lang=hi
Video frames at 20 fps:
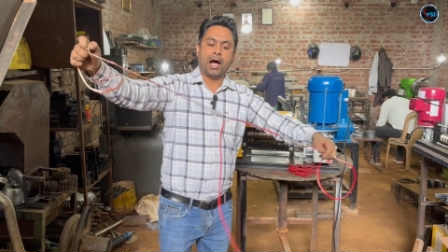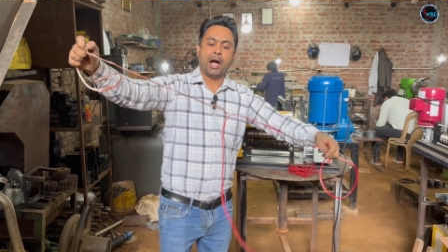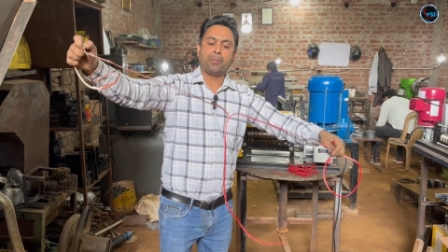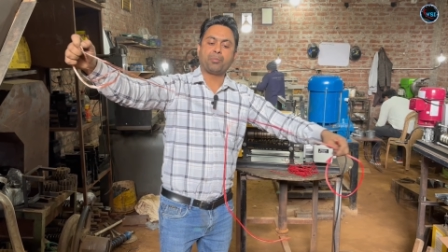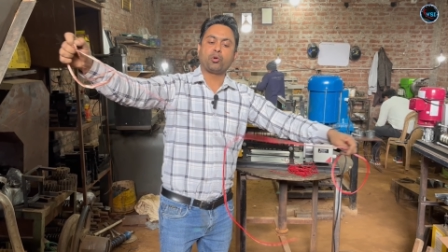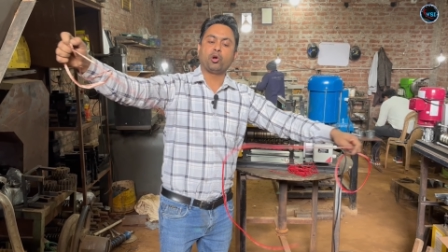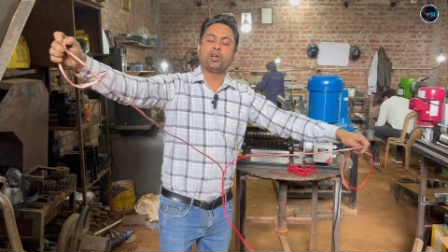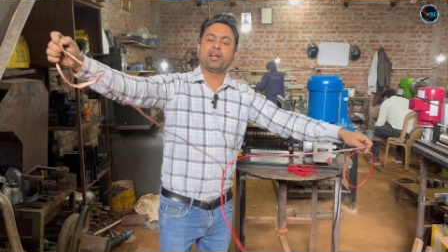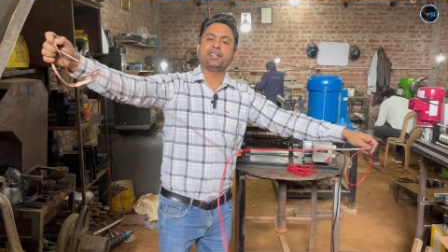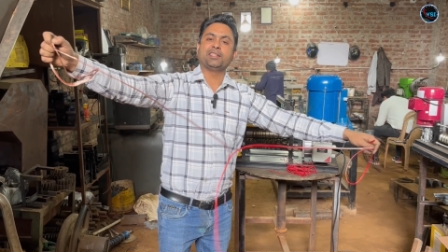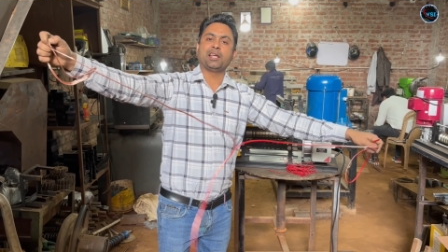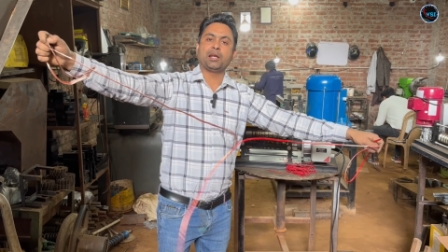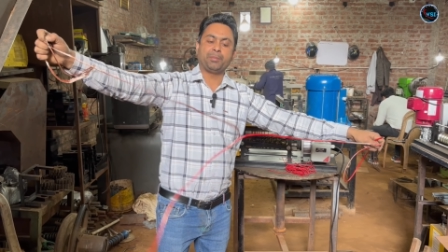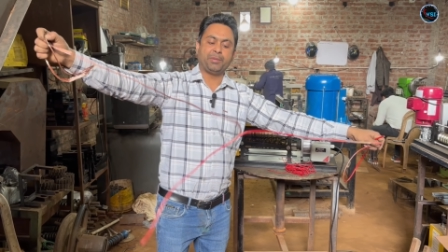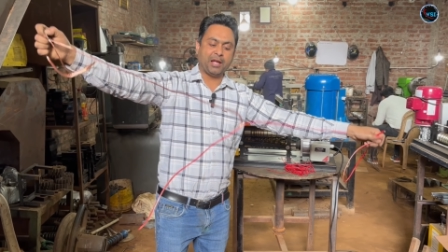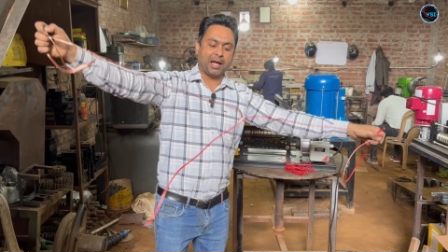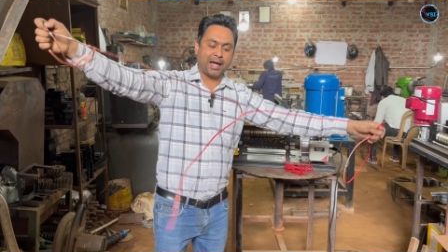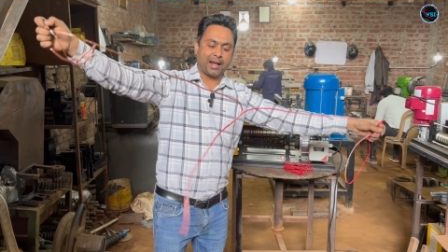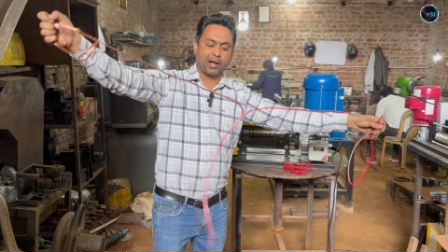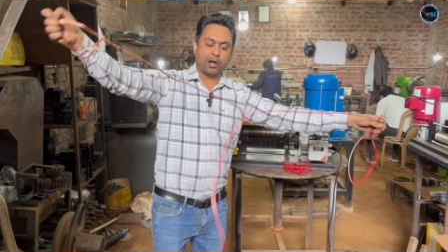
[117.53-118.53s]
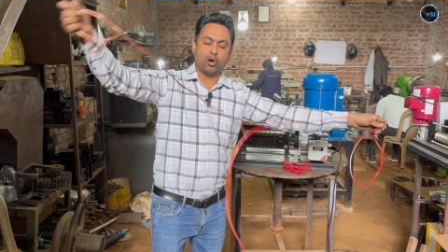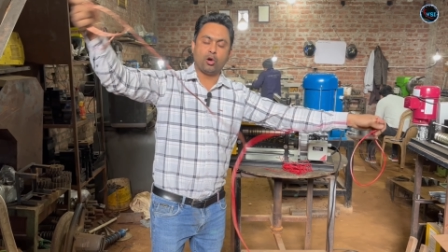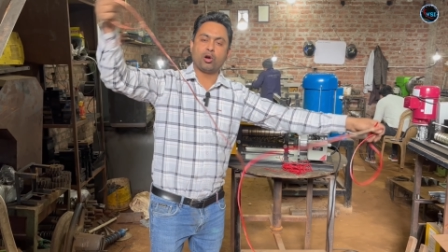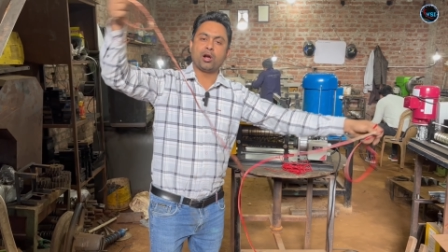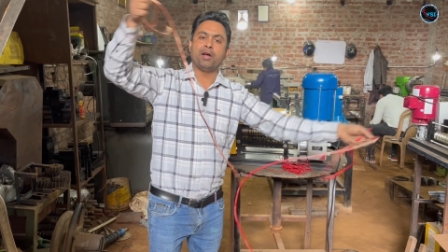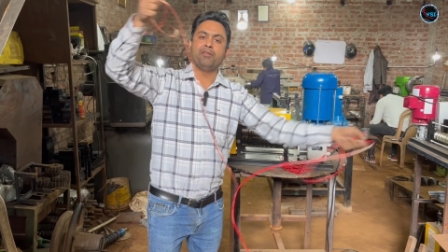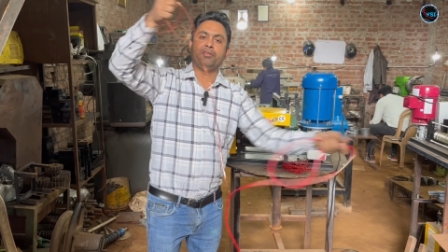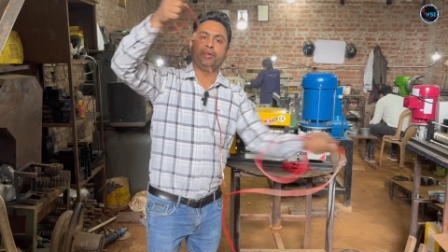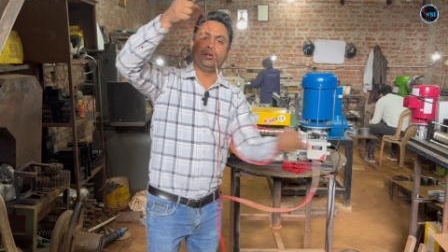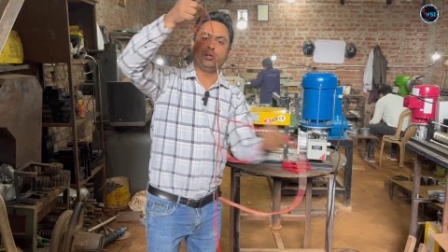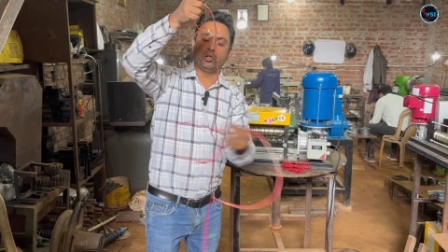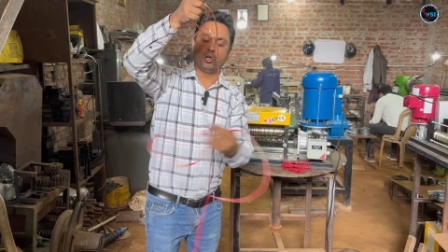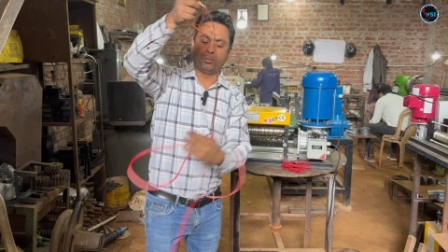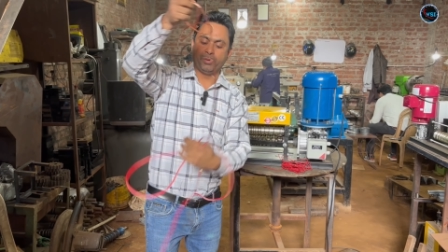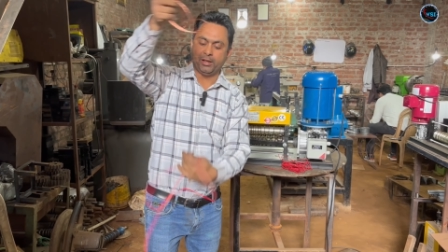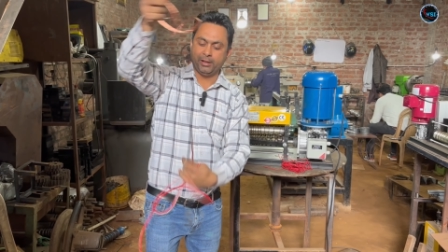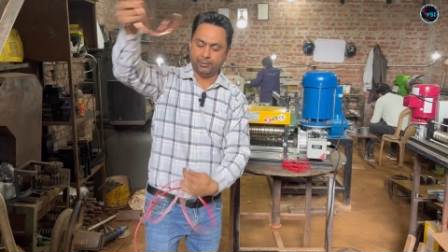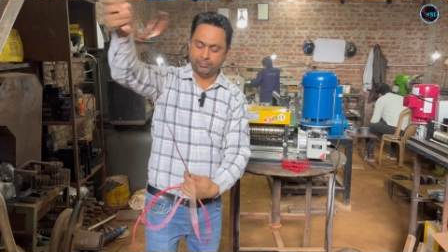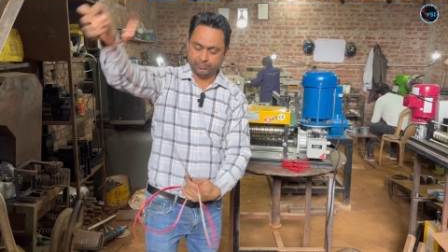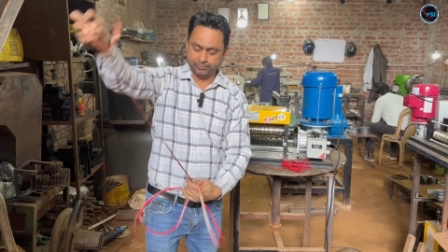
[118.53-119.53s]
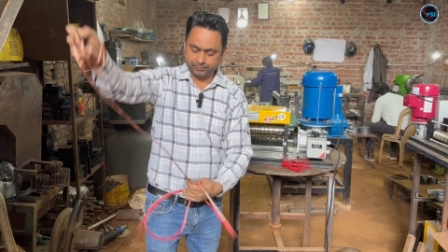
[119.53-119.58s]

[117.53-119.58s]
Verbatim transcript: आपको नजर भी आ रहा होगा वीडियो में